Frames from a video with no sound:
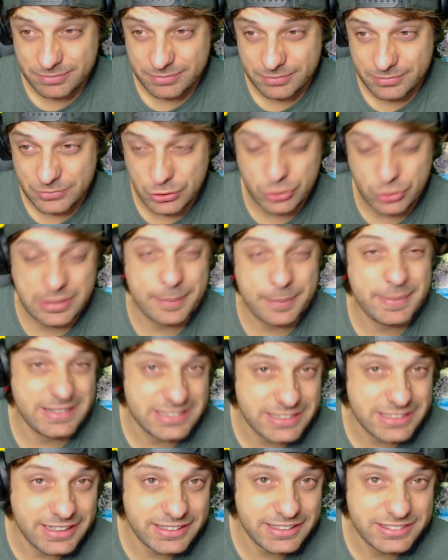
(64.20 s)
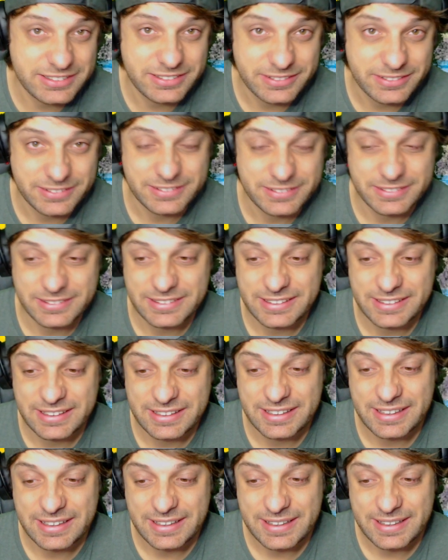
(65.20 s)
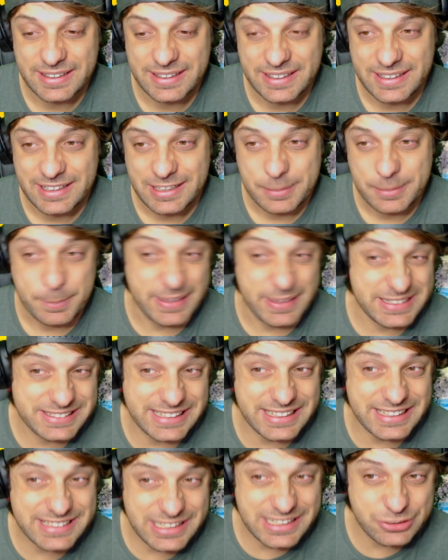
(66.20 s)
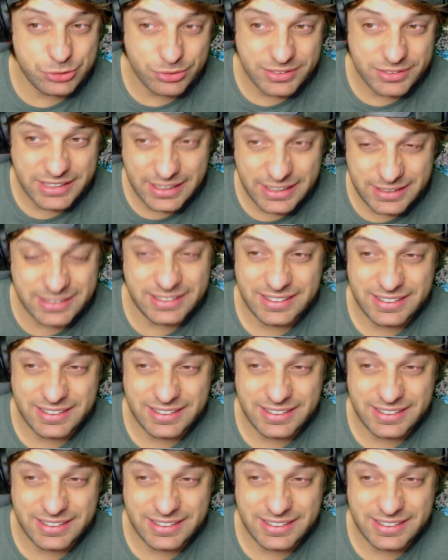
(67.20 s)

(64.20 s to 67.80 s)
¿O qué pensáis? ¿Pensáis que es un hacker?